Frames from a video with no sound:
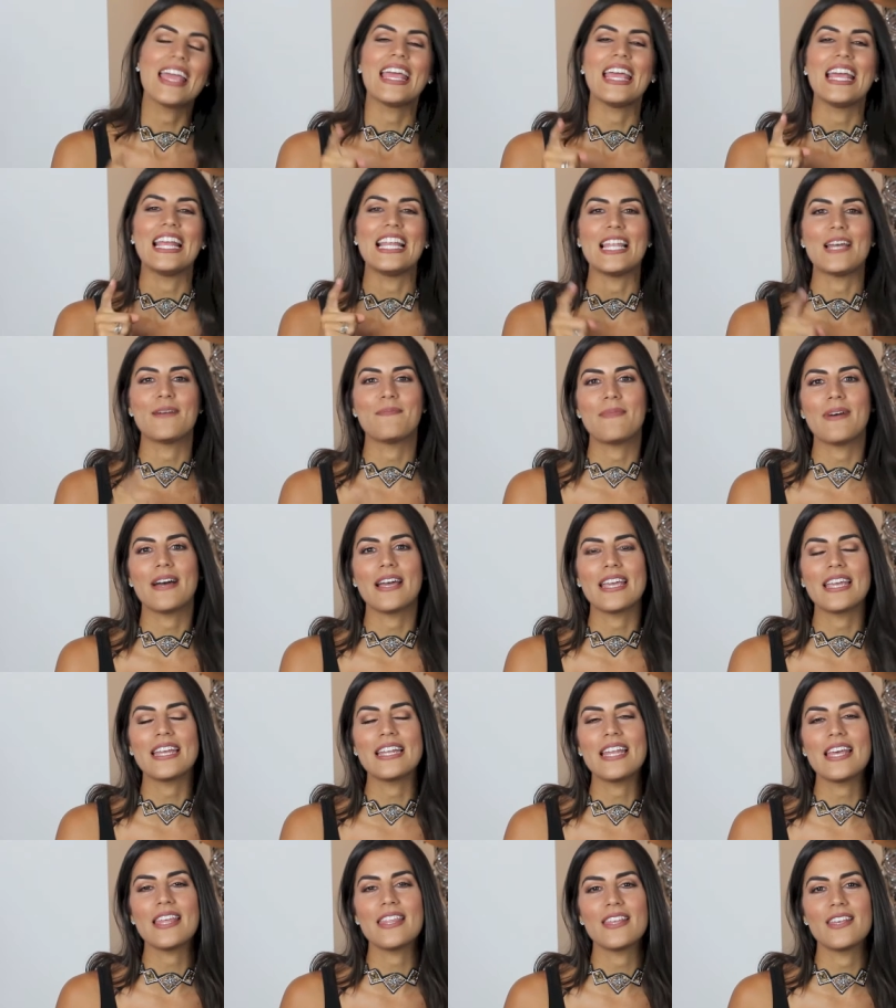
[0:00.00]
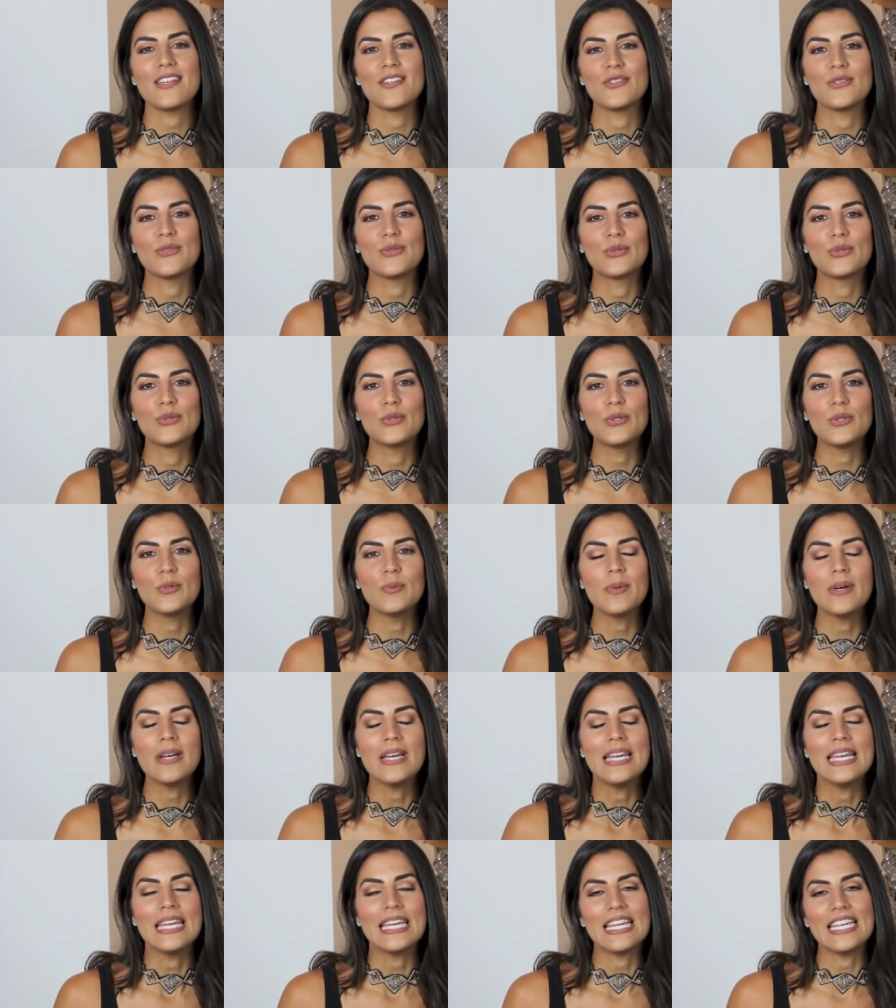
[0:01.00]
en la página de YouTube
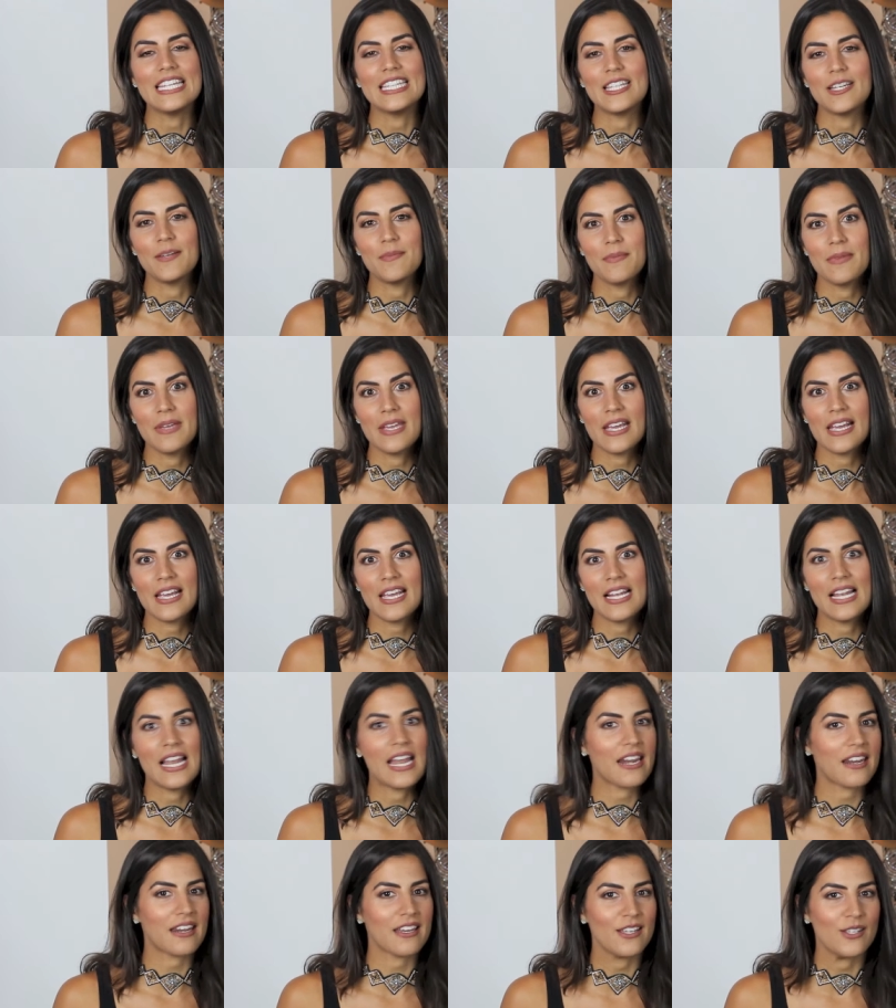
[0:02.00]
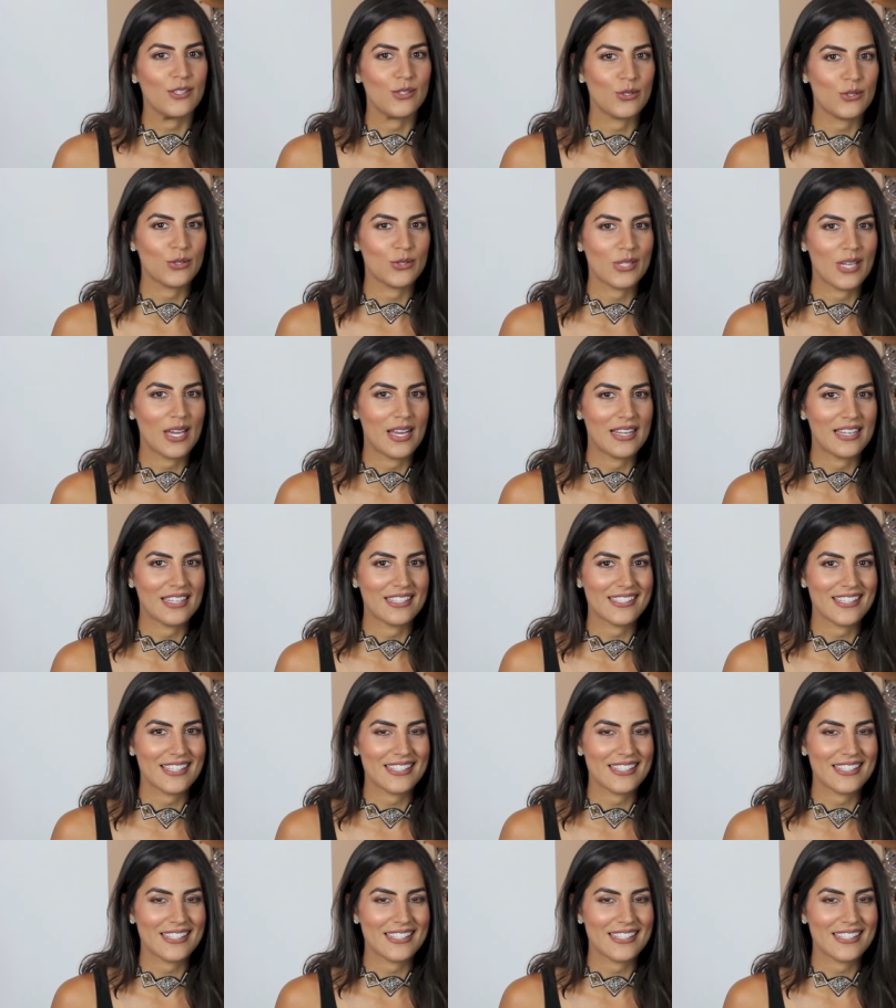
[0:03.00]
y también en las redes sociales.